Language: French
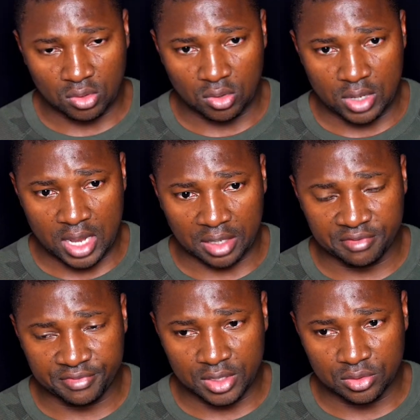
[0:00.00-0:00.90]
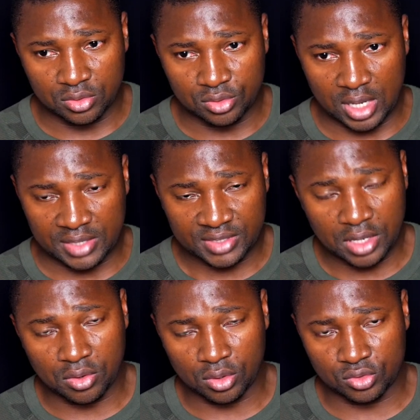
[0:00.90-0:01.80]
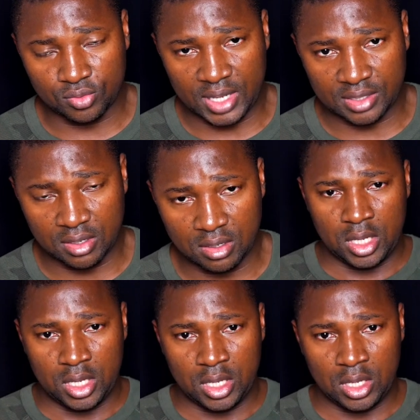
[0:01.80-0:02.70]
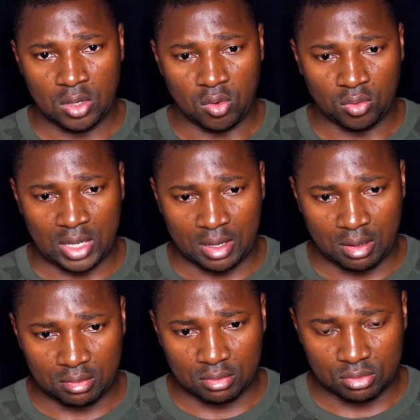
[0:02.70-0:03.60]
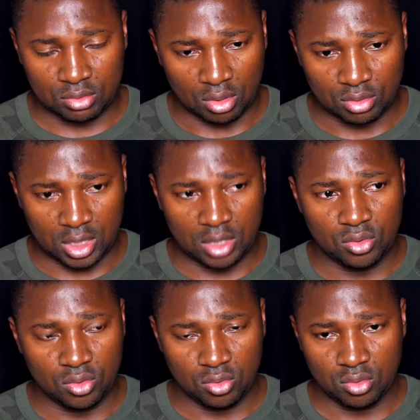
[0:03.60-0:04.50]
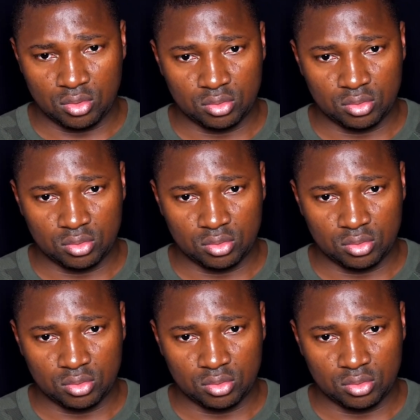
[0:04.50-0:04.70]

On est arrivé à 5 heures du matin et on a tenté de,